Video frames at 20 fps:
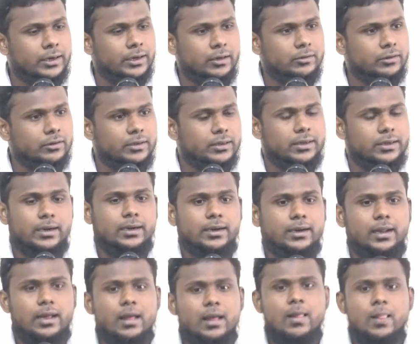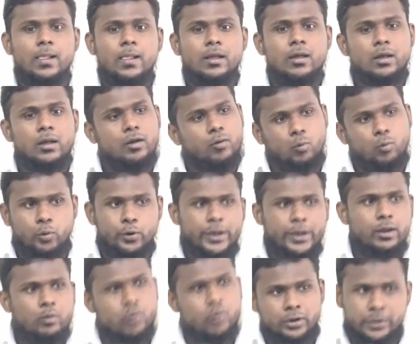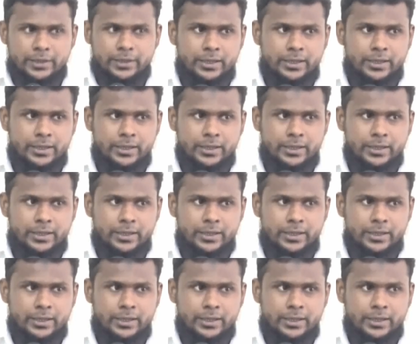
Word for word: என்ன செஞ்சுருக்காங்கன்னா ஒரே ஒரு